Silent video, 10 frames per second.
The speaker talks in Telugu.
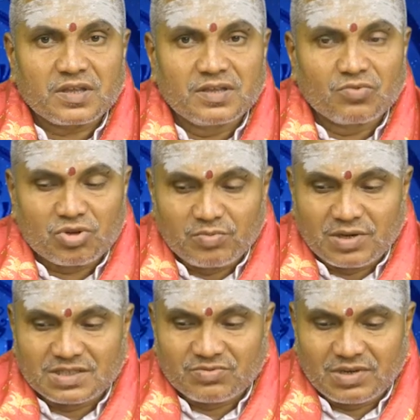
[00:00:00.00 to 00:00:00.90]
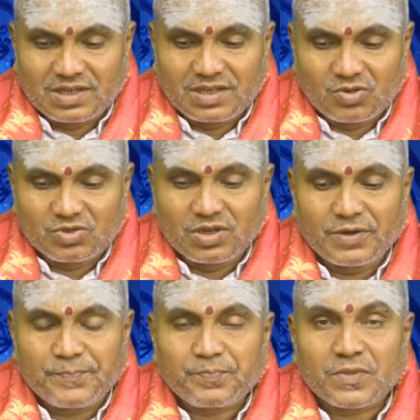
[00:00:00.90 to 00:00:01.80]
ఈ వృషభ రాశి వాళ్ళకి ఈ రోజున
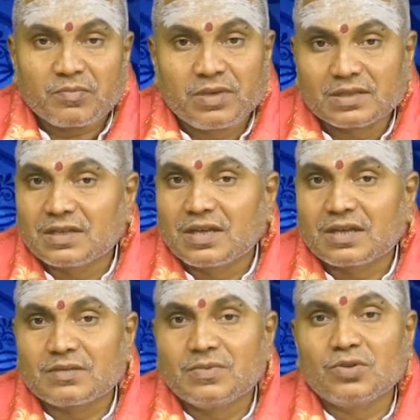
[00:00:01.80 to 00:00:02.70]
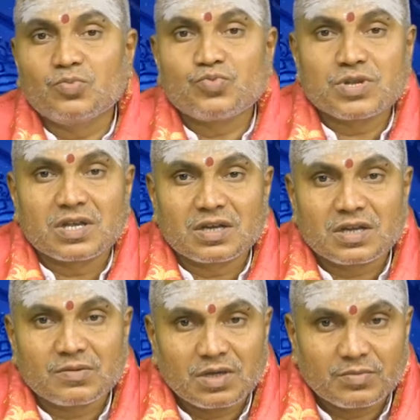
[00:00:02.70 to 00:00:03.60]
భక్తి కార్యక్రమాలు పుణ్య
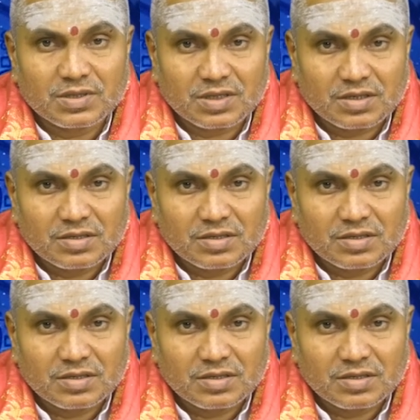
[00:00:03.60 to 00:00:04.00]
కార్యక్రమాల మీద